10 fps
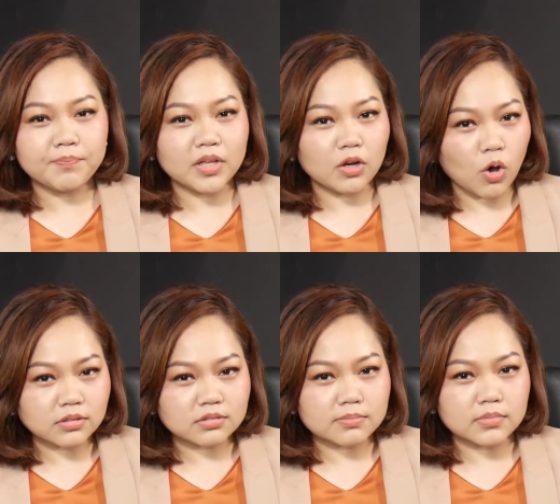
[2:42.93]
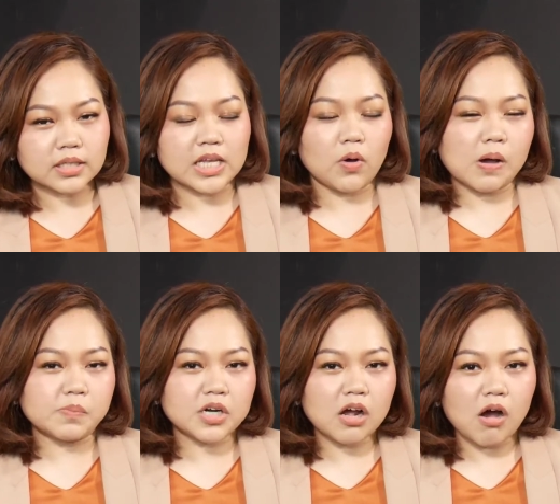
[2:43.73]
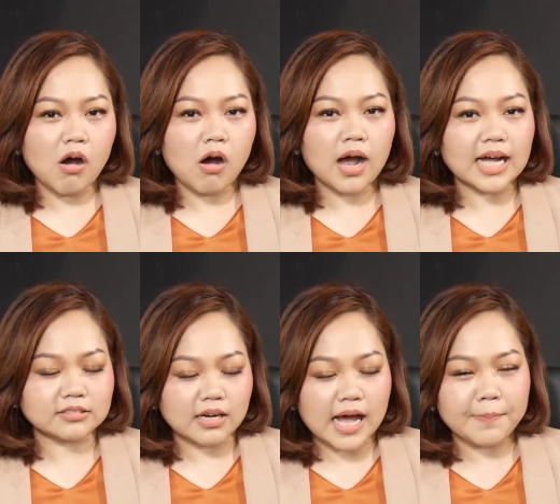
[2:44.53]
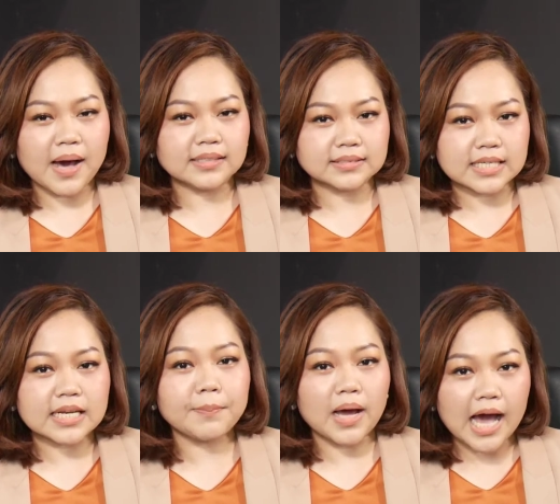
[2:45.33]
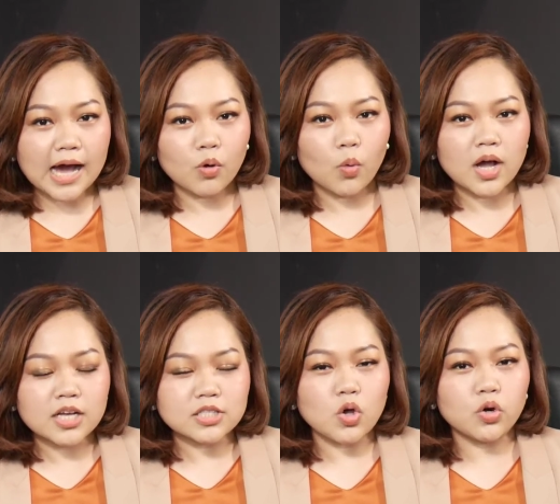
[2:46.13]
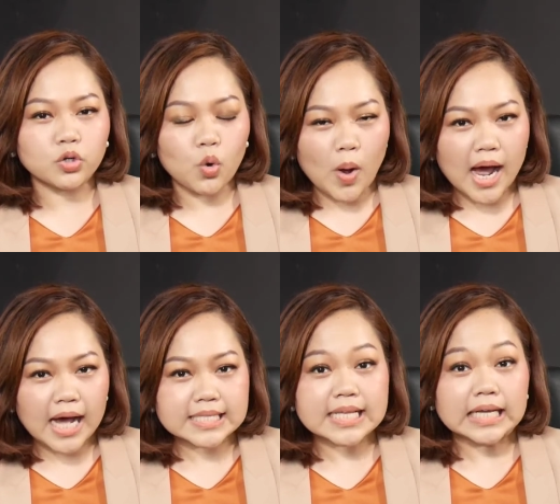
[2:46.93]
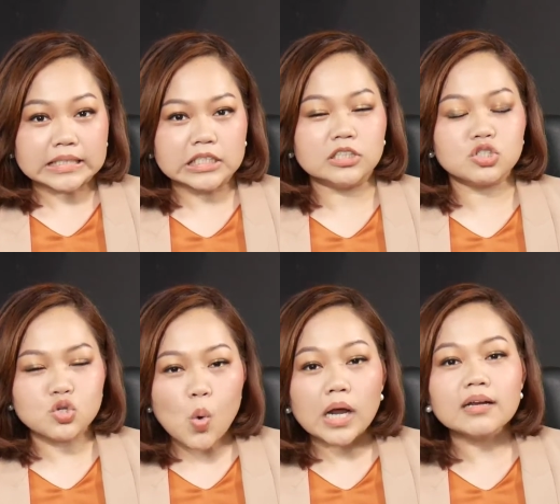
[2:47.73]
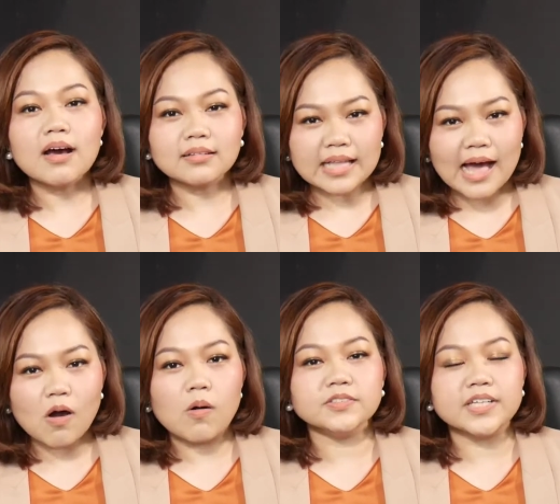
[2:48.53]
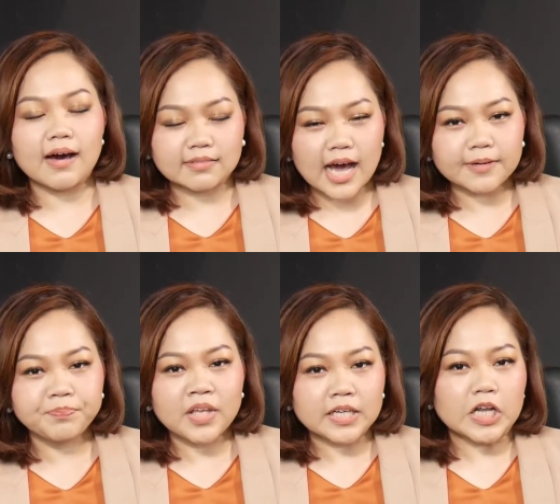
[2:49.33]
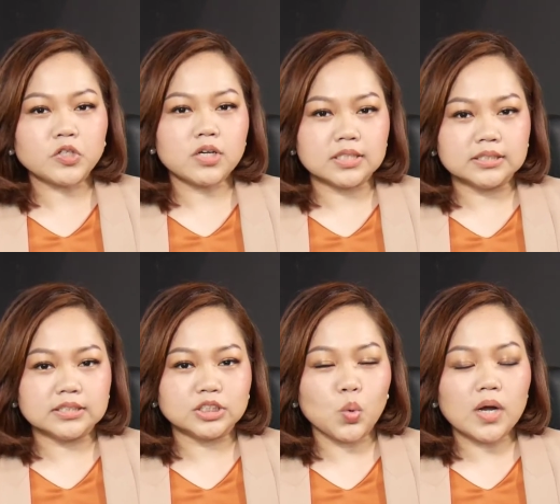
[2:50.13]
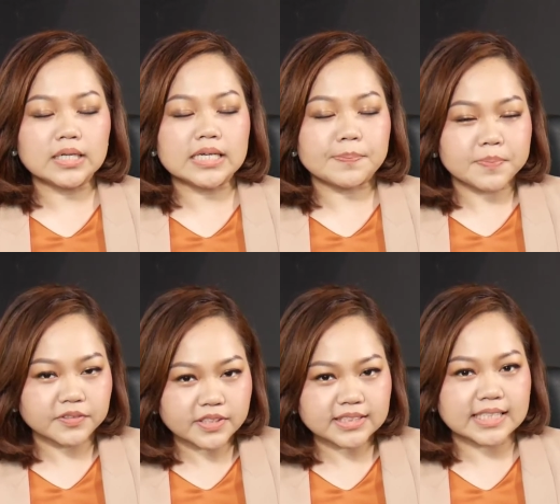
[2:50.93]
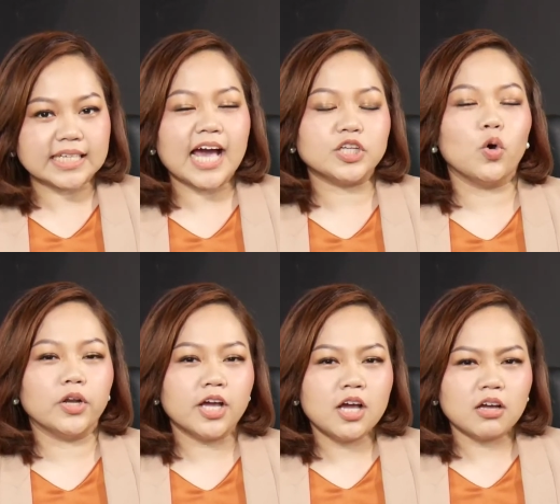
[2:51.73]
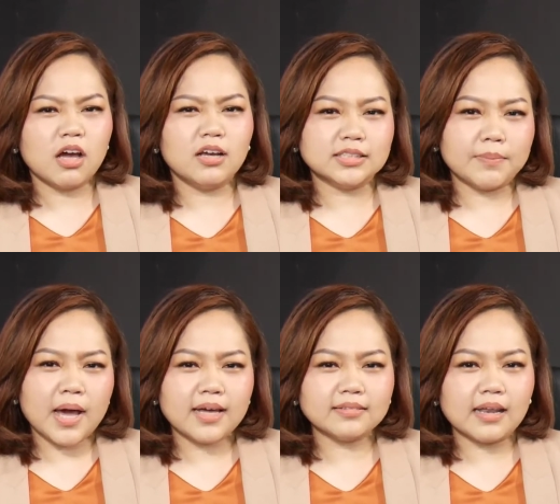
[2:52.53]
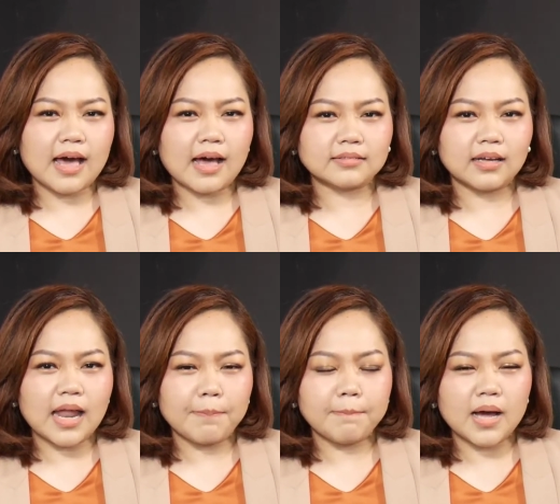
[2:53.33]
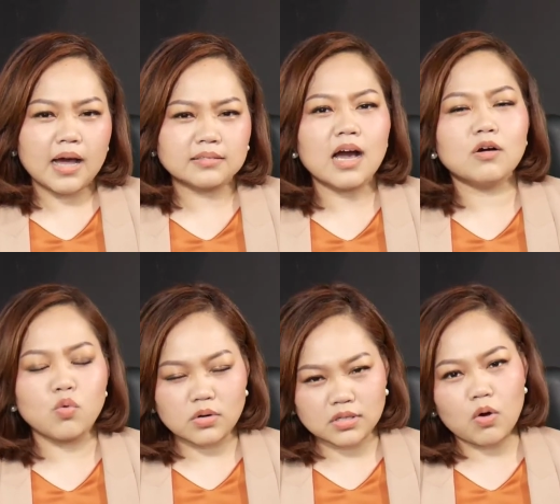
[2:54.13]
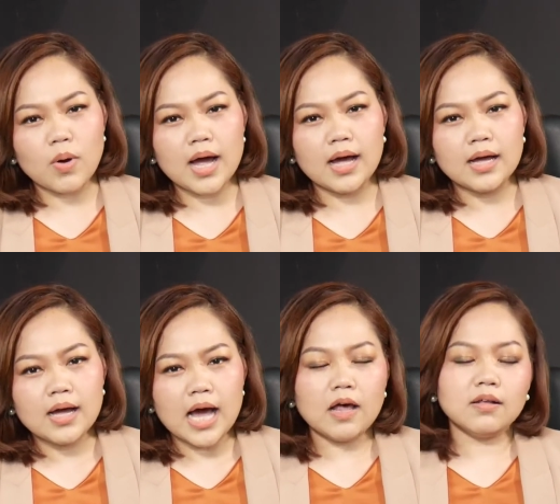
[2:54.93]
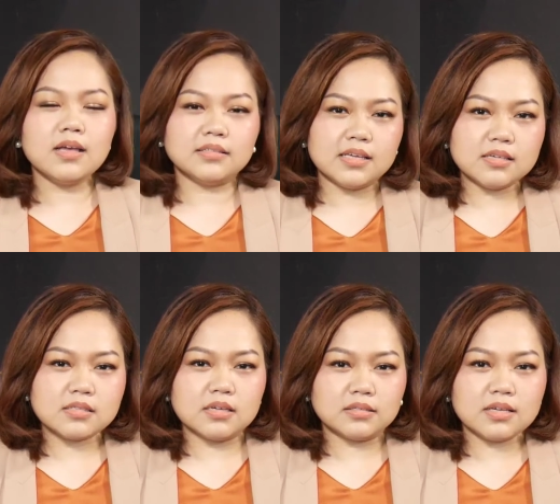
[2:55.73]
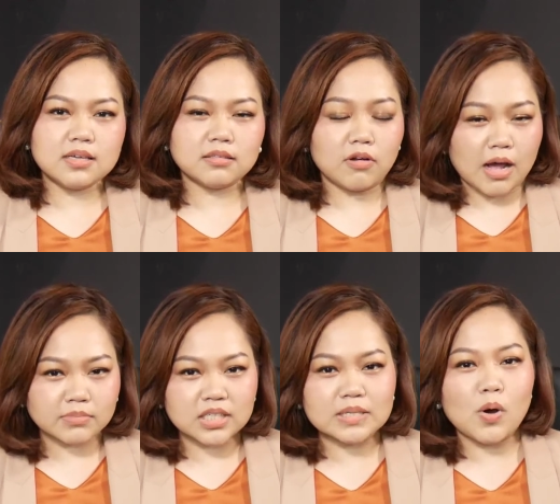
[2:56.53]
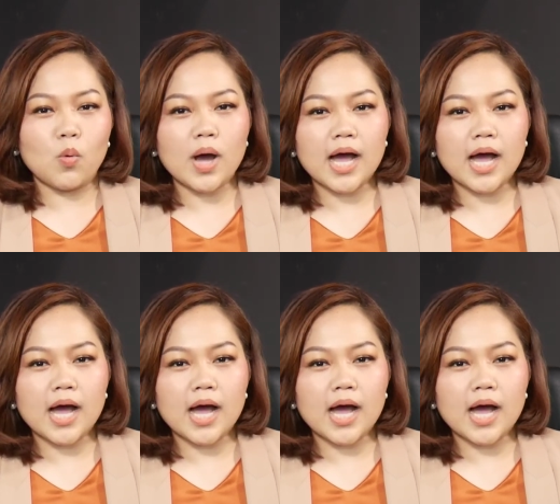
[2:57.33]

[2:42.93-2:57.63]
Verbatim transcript: ลดเกี่ยวกับเรื่องของอัตราภาษีนำเข้า จนกว่าจะถึงช่วงเลือกตั้งของสหรัฐ นั่นก็คือช่วงเดือนพฤศจิกายน ก็เลยทำให้ตลาดกลับมากังวลค่ะว่าเอาแล้วอย่างนี้สิ่งที่ทรัมป์เคยบอกว่า